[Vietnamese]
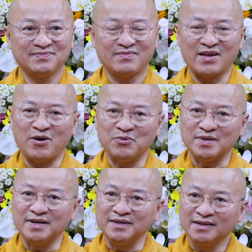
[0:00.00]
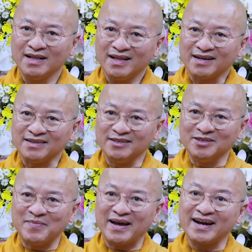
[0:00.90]
Thì hầu như người
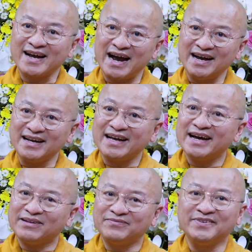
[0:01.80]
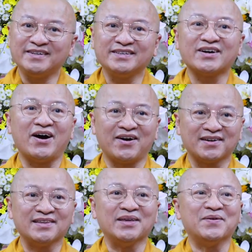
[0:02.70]
mẹ gắn kết với đứa
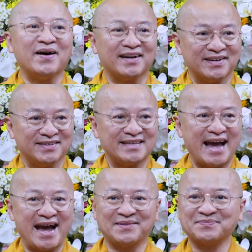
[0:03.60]
con nhiều hơn là người cha.